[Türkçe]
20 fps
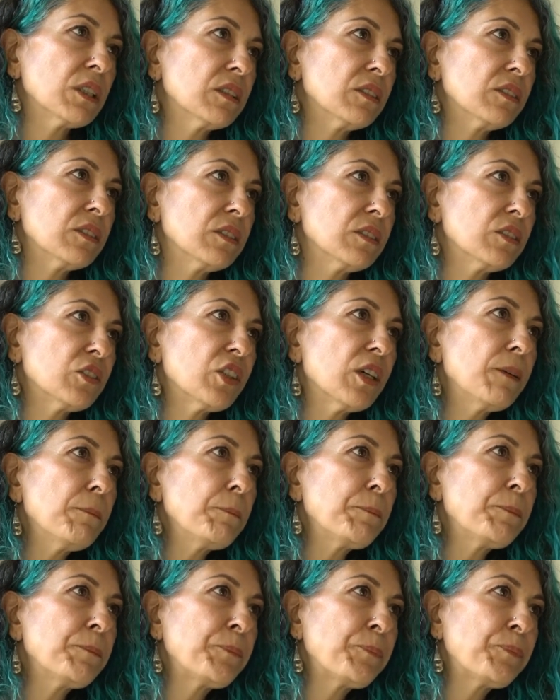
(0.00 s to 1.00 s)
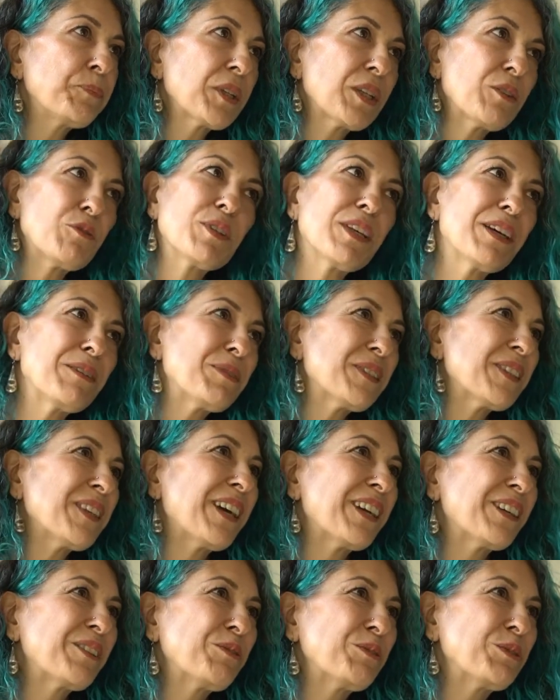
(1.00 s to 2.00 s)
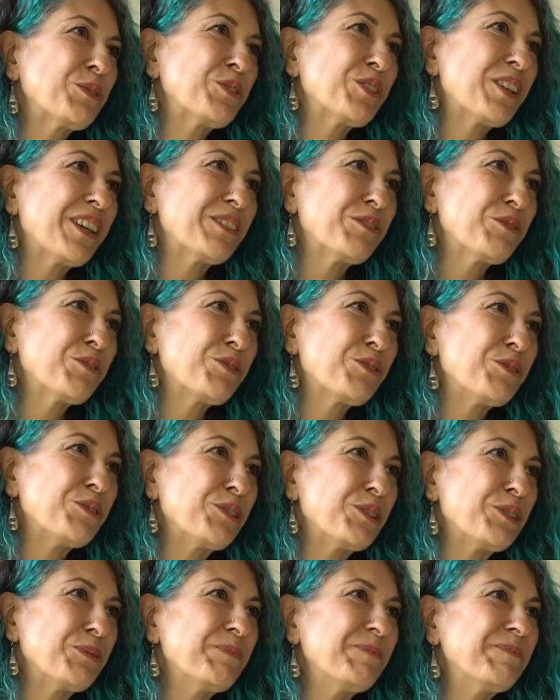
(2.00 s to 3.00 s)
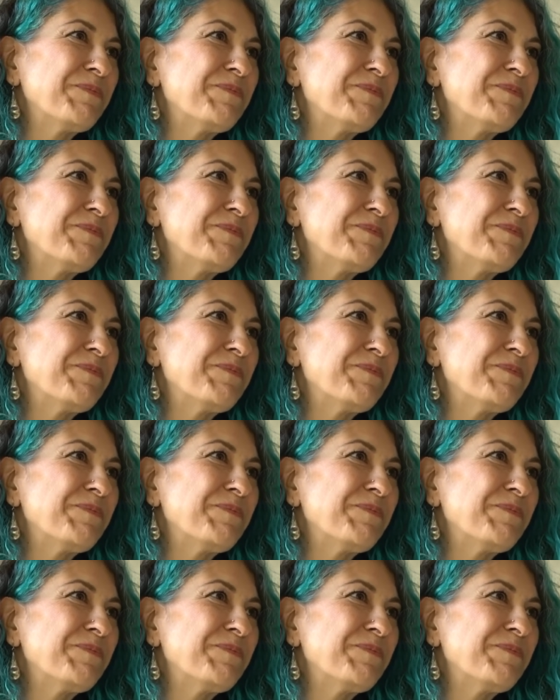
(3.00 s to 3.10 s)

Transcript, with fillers: katılacağım. Güzel bir sergi olacağını düşünüyorum.